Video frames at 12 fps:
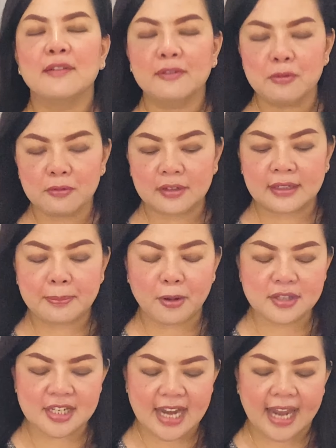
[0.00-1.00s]
ทุกเพ
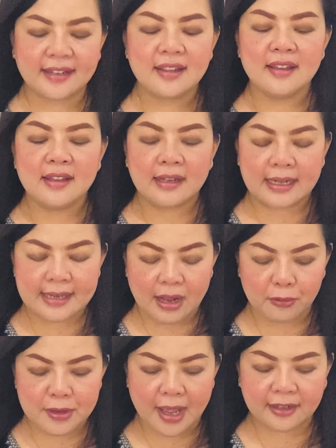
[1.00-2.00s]
ราะฉะนั้นเรา
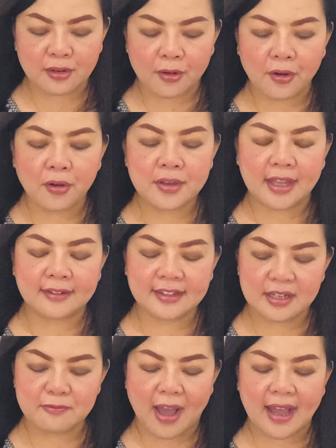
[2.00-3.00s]
อย่าท้ออย่า
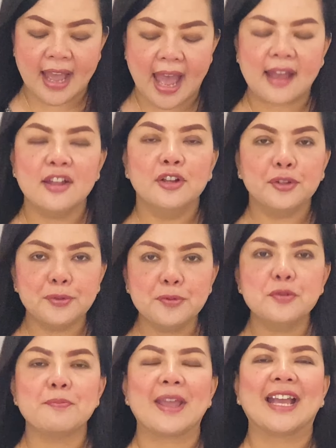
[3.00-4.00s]
สิ้นหวังค่ะ สู้
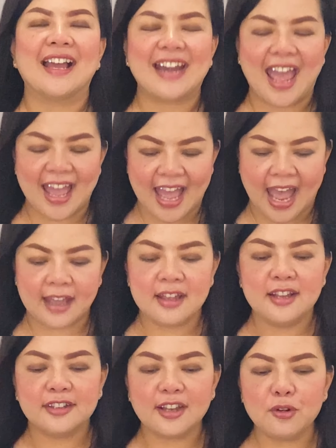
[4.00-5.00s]
ไปข้างหน้าค่ะ
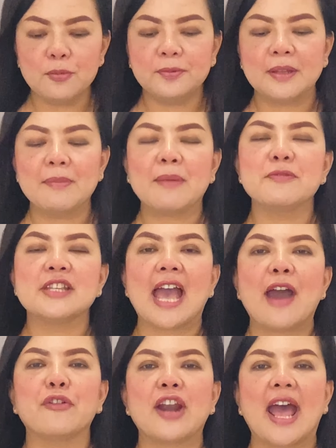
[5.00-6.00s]
สรุปสำหรับชา
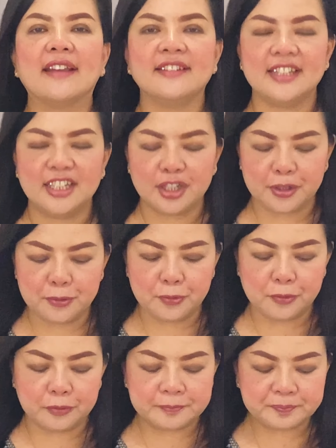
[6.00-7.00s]
วราศีธนู
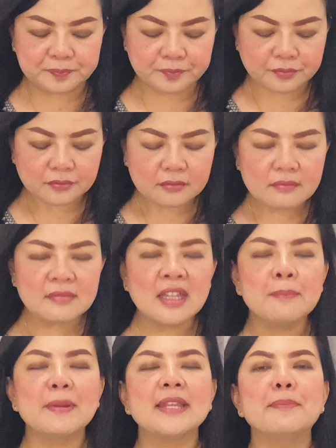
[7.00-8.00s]

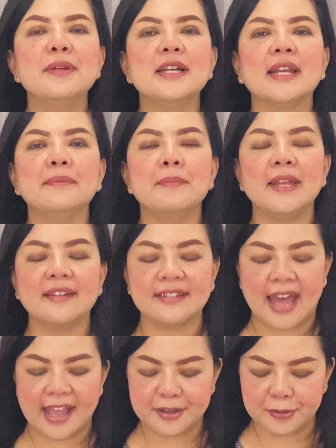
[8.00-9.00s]
ประจำเดือนเม
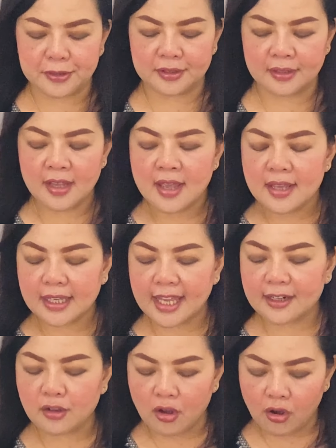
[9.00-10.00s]
ษายน เก
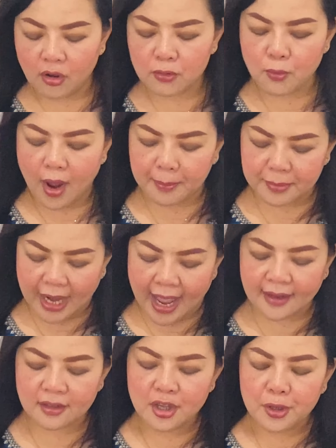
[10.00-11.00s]
ณฑ์ของความรัก
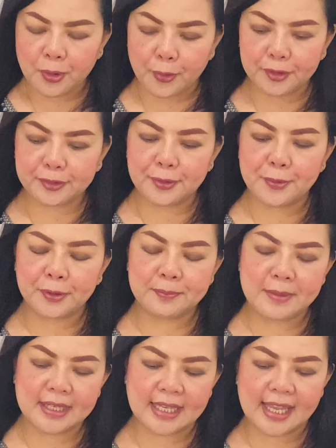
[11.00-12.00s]
คนโสด
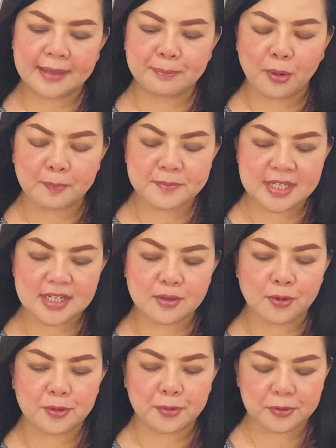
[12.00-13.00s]
มีเกณฑ์พบเจอค
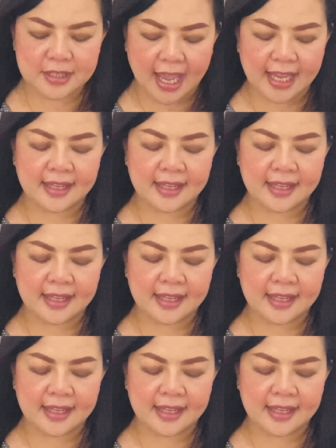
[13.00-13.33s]
นรู้ใจ